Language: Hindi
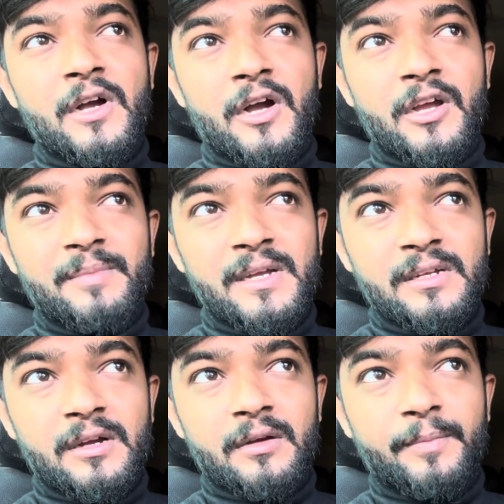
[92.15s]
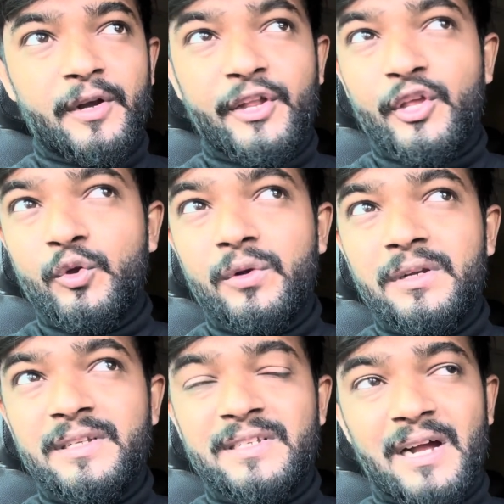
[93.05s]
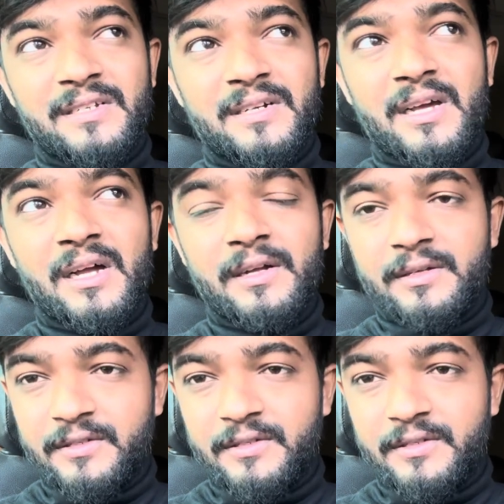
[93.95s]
अगर मैं पर्टिकुलरली झांझड़ा